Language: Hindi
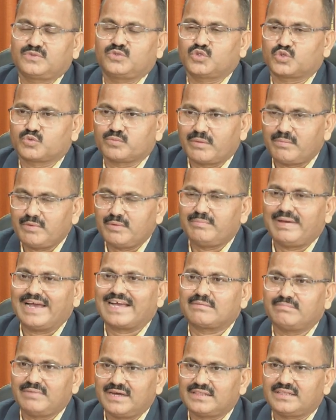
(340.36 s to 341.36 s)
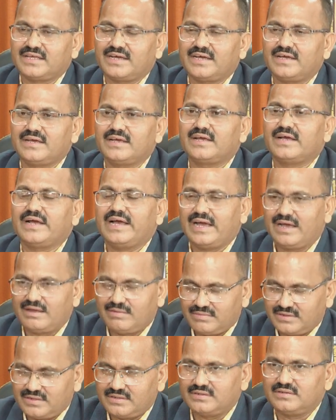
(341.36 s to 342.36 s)
उसमें भी मैकबैथ है
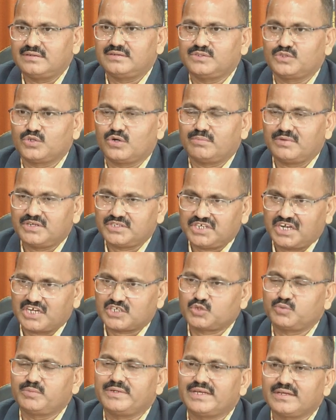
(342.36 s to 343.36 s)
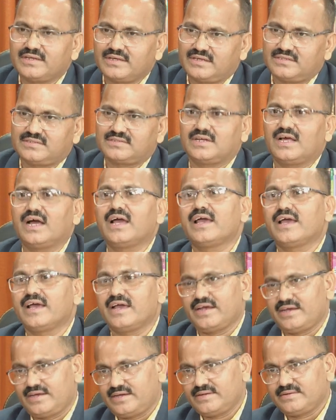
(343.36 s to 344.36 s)
अहल जो अपने शेक्सपियर की रचनाएं
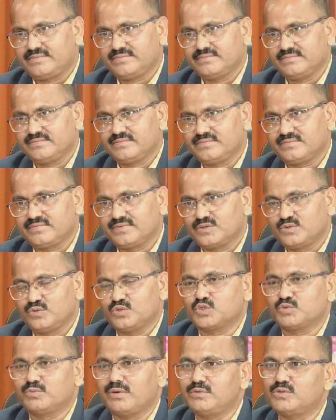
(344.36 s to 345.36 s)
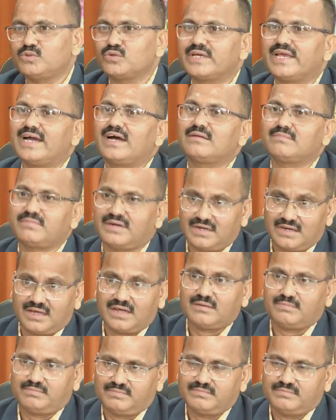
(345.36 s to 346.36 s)
हैं उसमें भी तो ज्ञान
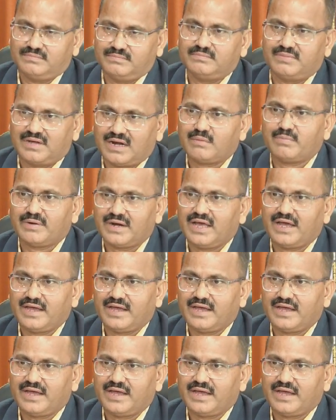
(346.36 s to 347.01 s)
भंडार भरा पड़ा